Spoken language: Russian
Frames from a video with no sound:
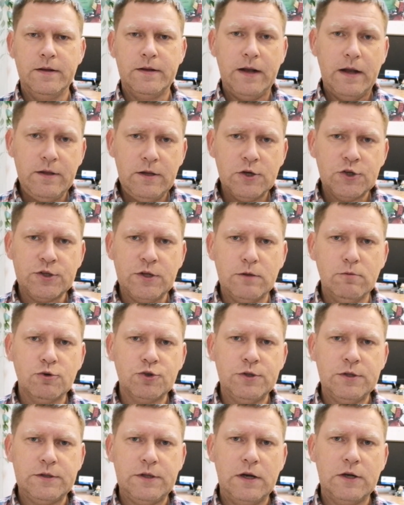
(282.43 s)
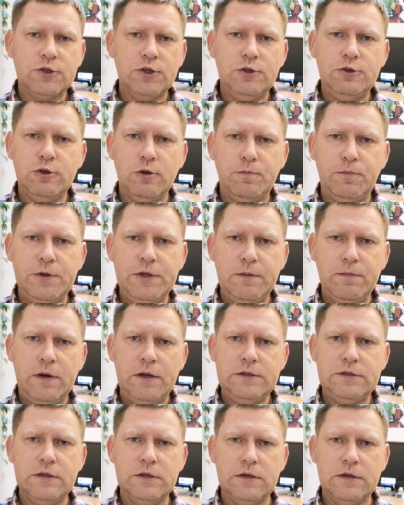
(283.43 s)
Конечно, нужно также еще
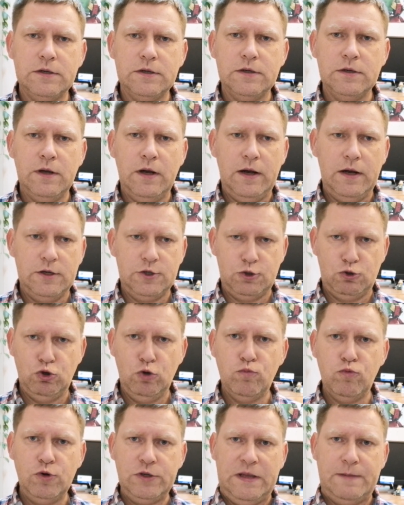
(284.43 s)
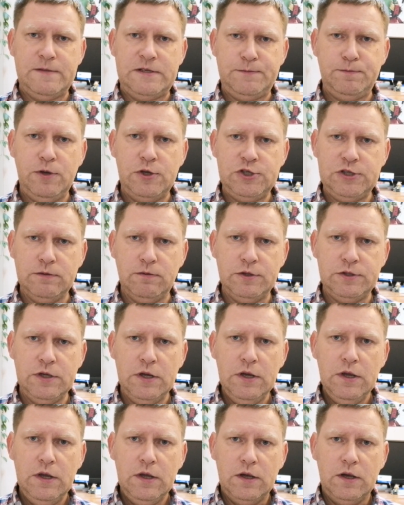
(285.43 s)
понимать, э, а что будет
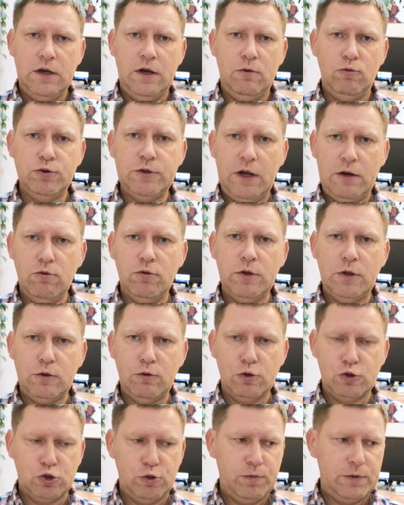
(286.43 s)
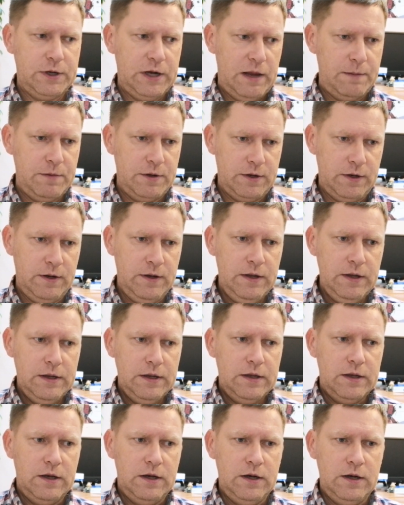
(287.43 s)
обеспечивать э, удаленный доступ камеры.
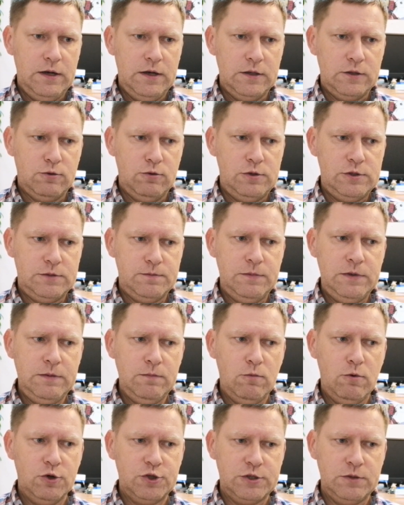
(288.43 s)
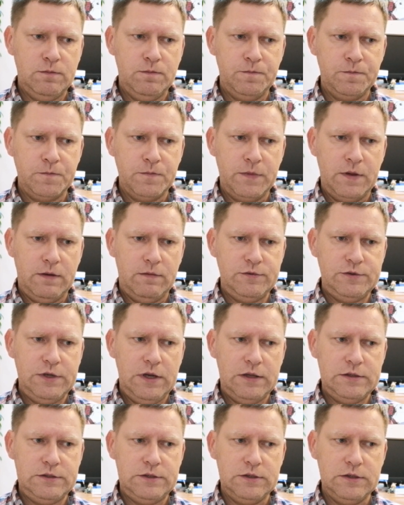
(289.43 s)
Э, то есть мы можем
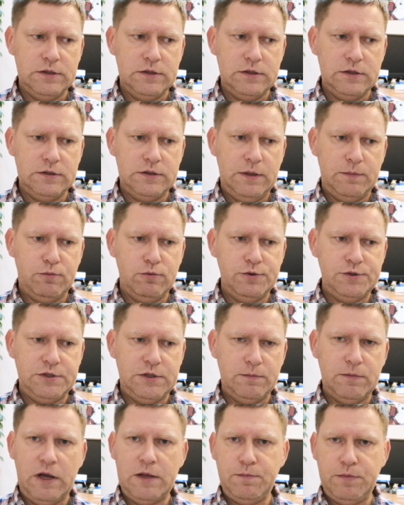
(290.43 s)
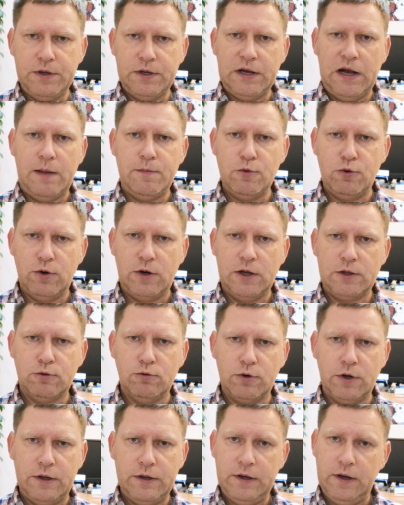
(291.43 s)
взять, допустим, IP-камеру,
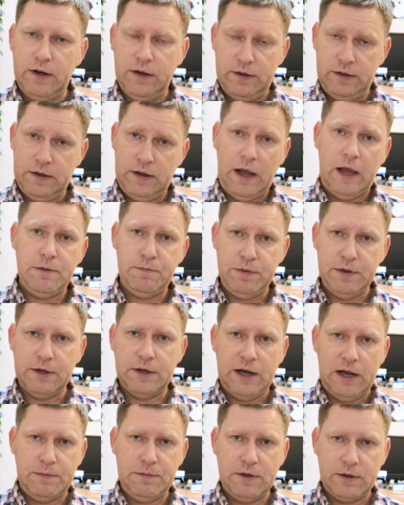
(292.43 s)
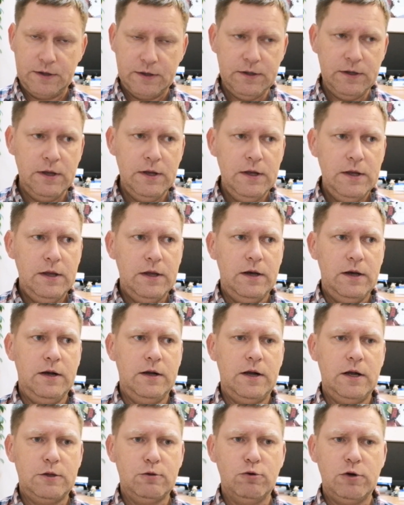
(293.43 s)
которая или IP-камеры,
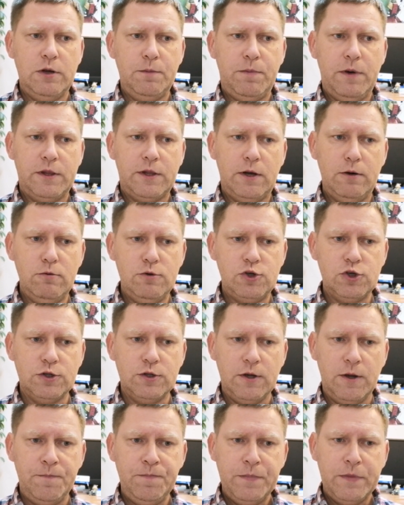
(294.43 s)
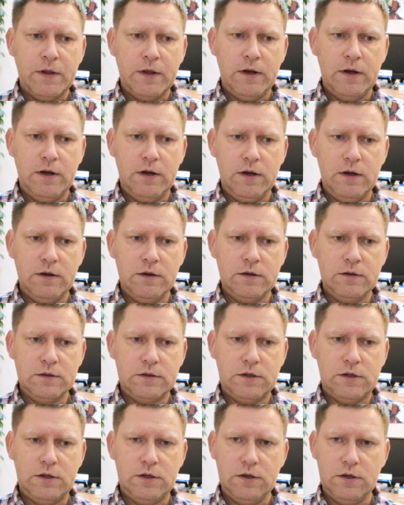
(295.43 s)
которые подключены
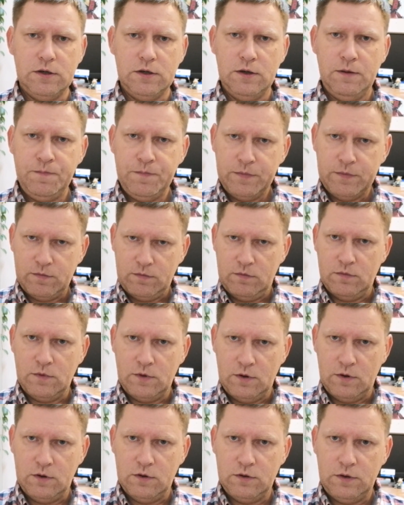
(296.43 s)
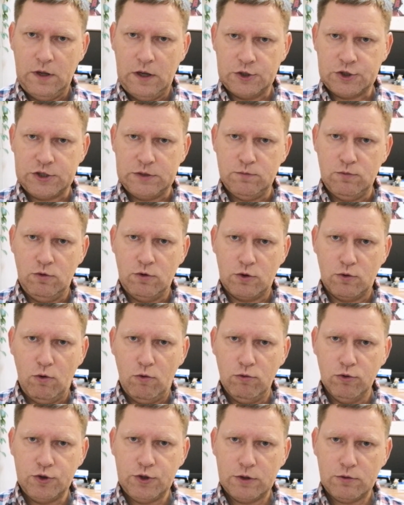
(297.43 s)
к Э, нашему
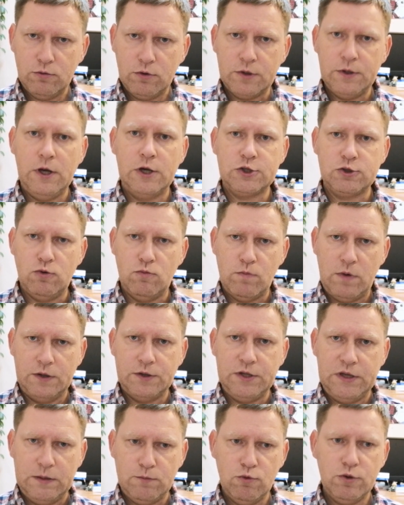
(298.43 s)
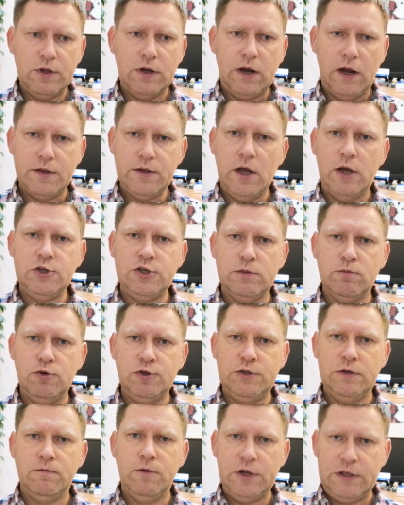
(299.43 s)
роутеру, к нашему модему,
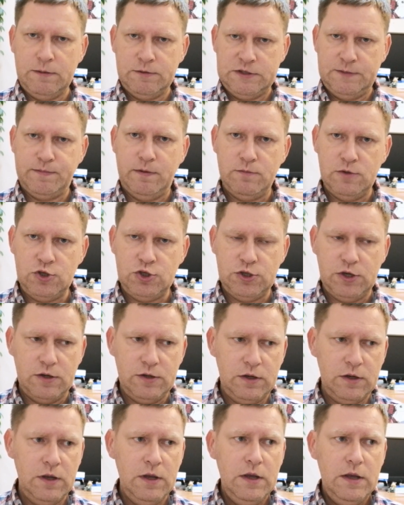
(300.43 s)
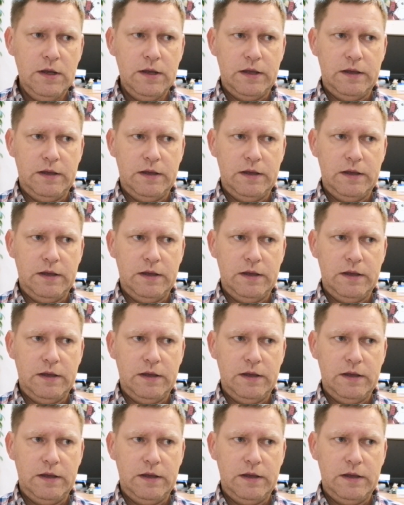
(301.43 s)
находящемуся в этом же помещении.